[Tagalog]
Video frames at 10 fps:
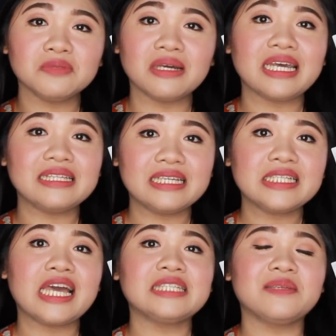maganda
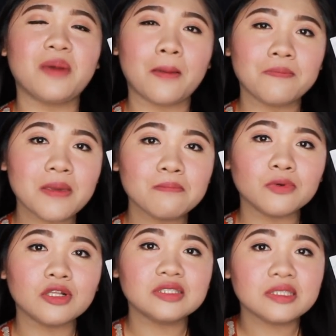siya sa mga
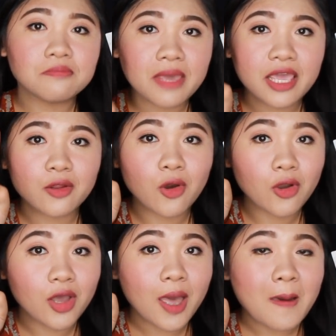pimples na merong